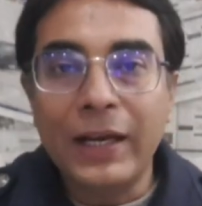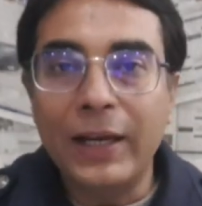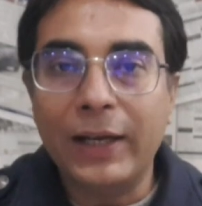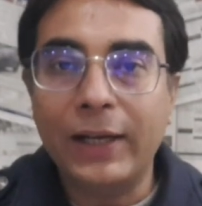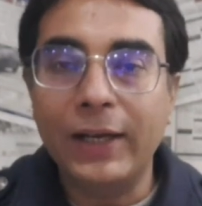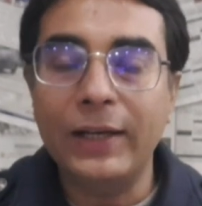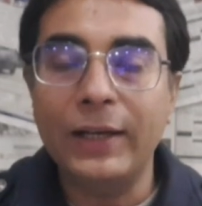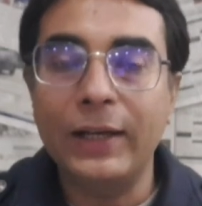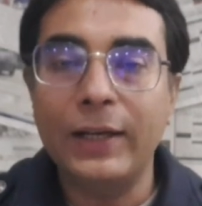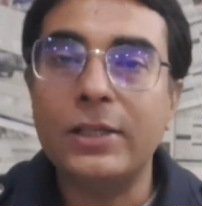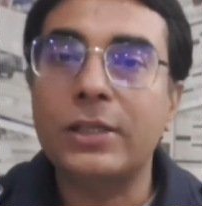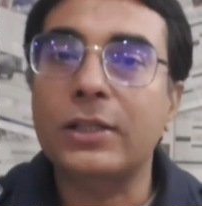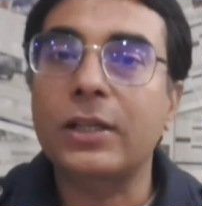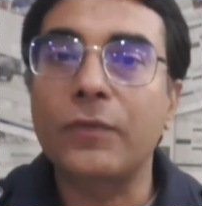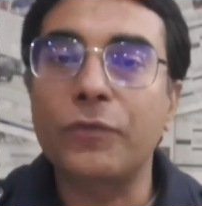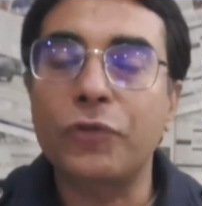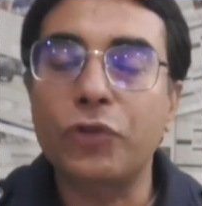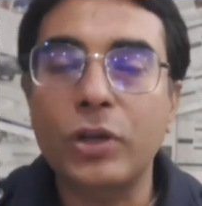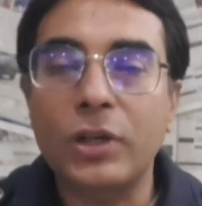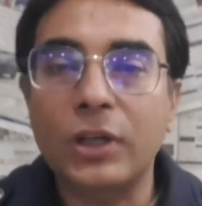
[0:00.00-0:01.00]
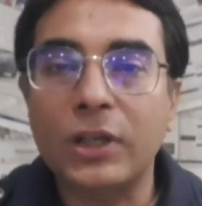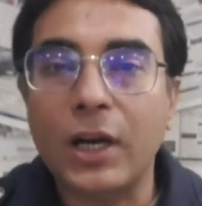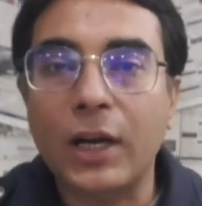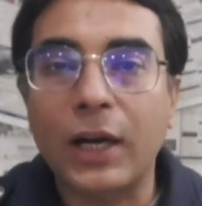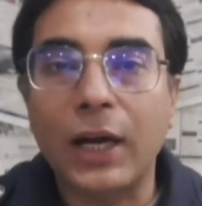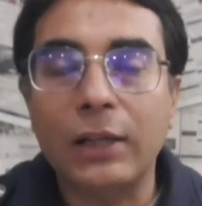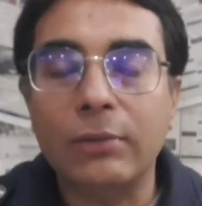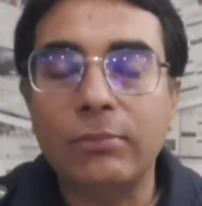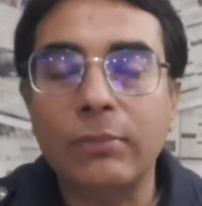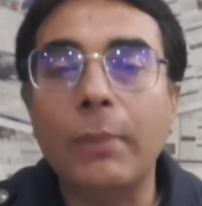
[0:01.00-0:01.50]
लेकिन इस कन्फ्यूजन का
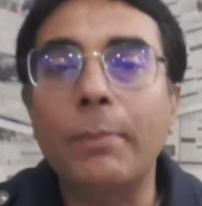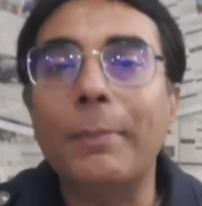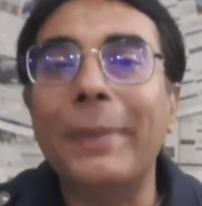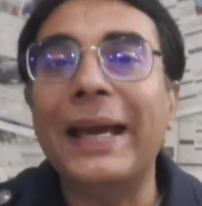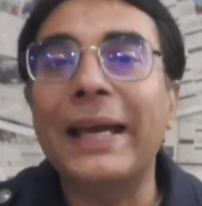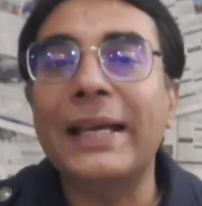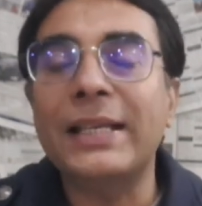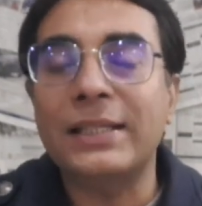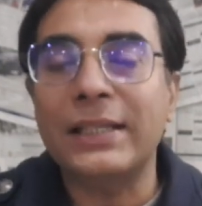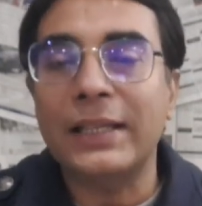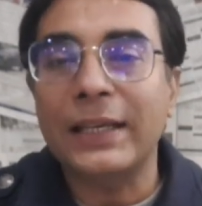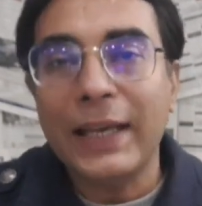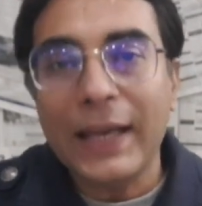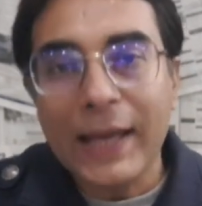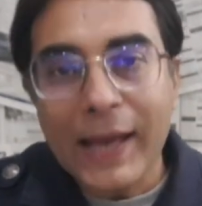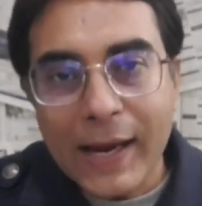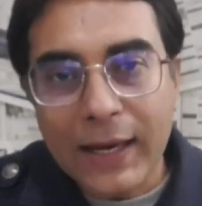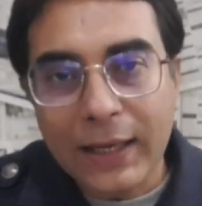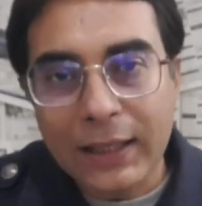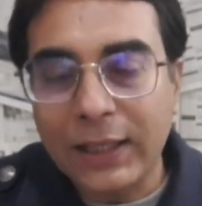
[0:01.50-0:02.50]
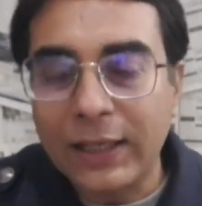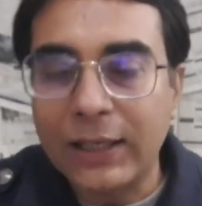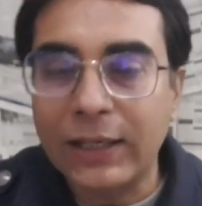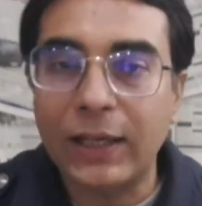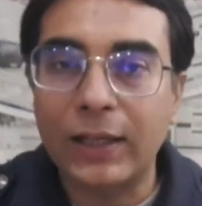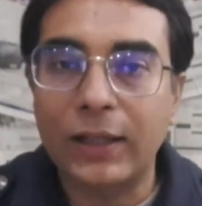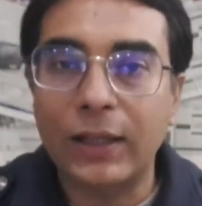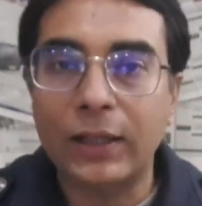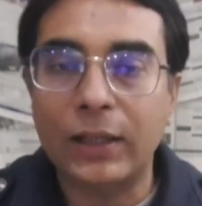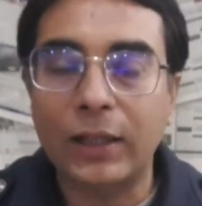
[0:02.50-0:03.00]
खात्मा महज एक दिन
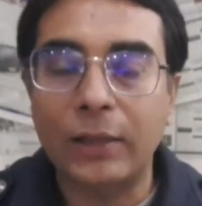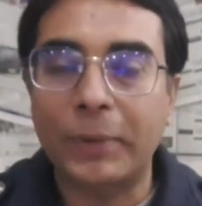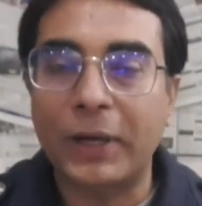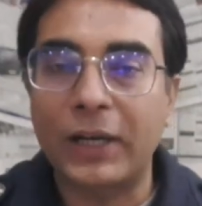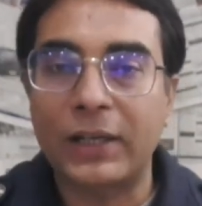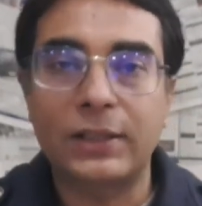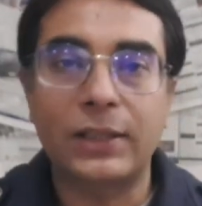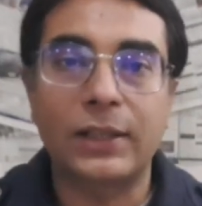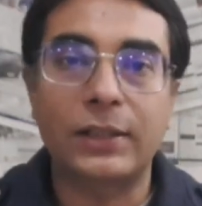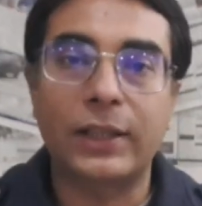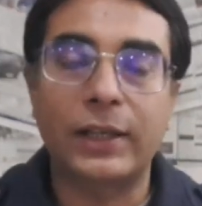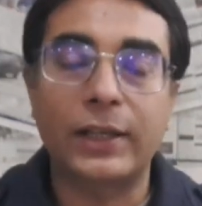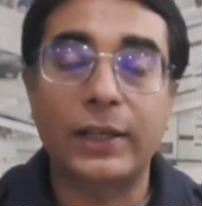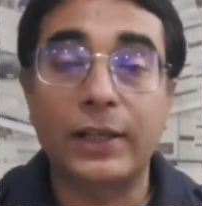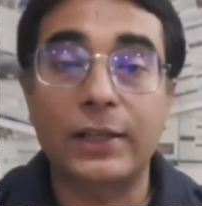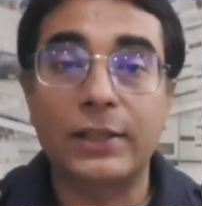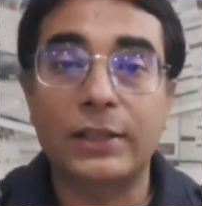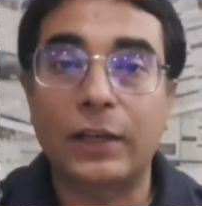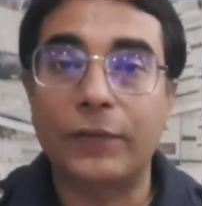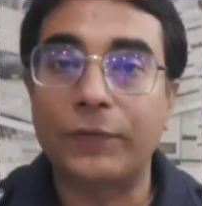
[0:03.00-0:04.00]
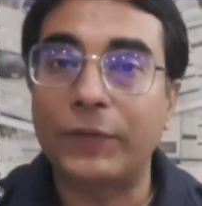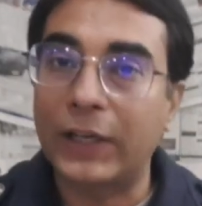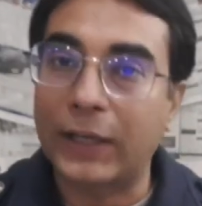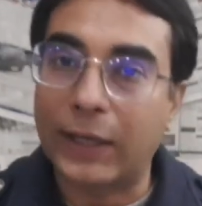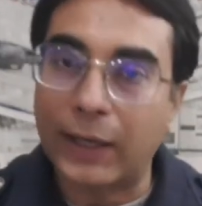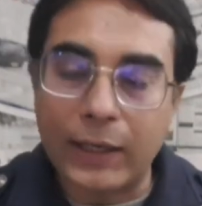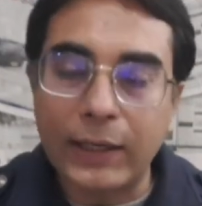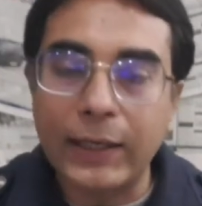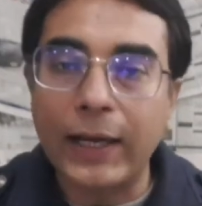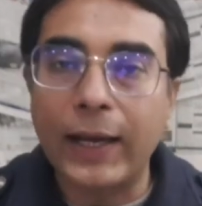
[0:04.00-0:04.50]
के अंदर अंदर पाकिस्तान तहरीक इंसाफ ने
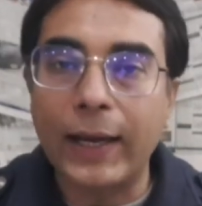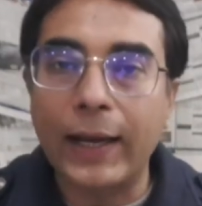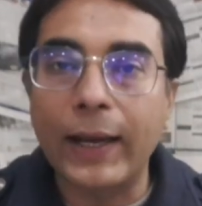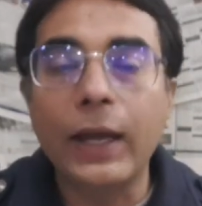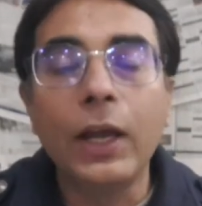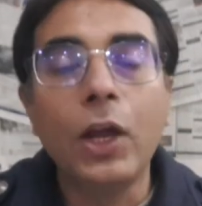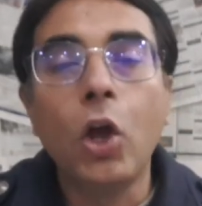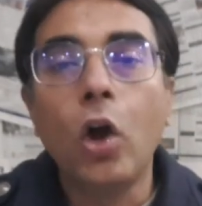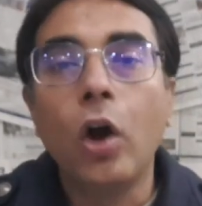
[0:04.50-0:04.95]
कर लिया है